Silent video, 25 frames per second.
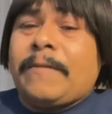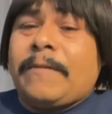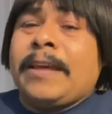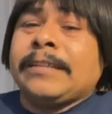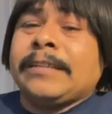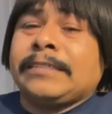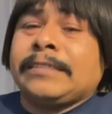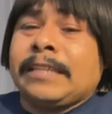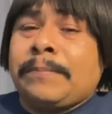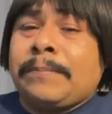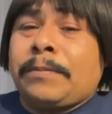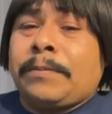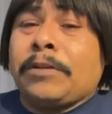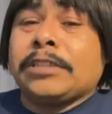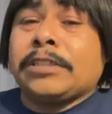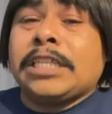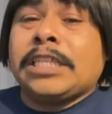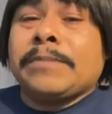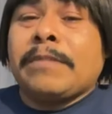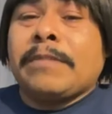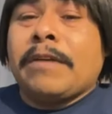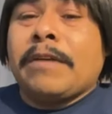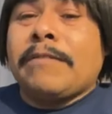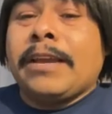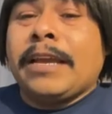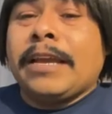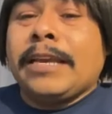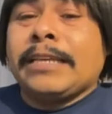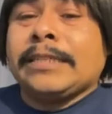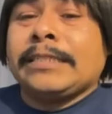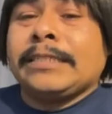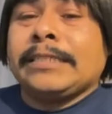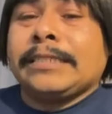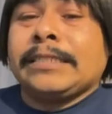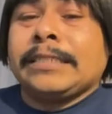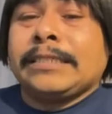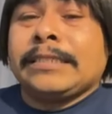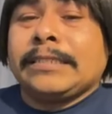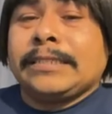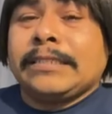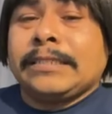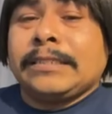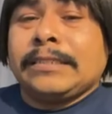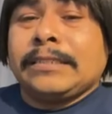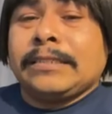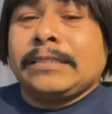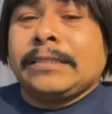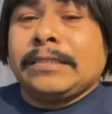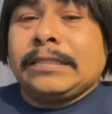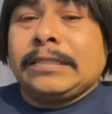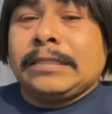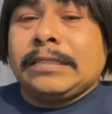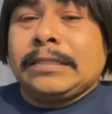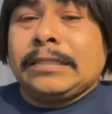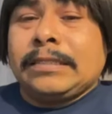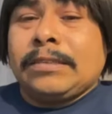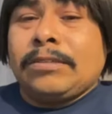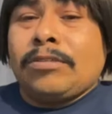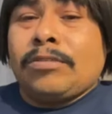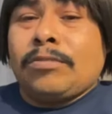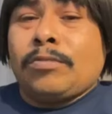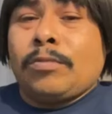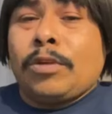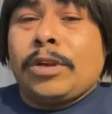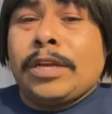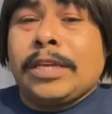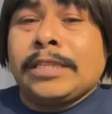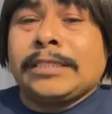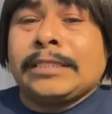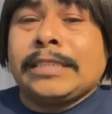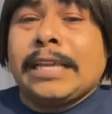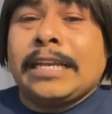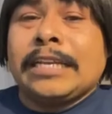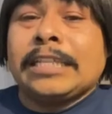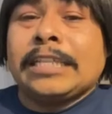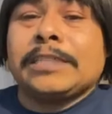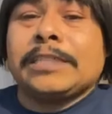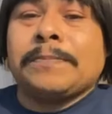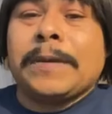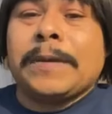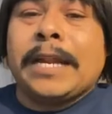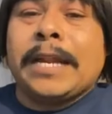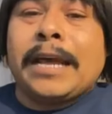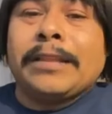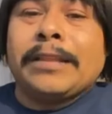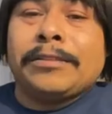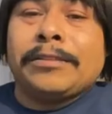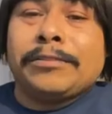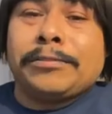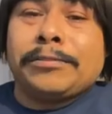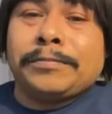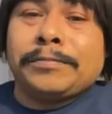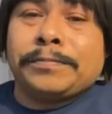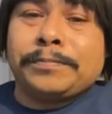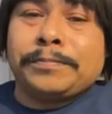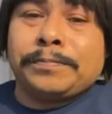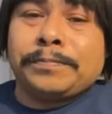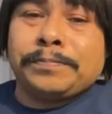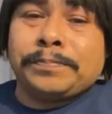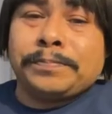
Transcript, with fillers: esta próxima vez los voy a estar esperando.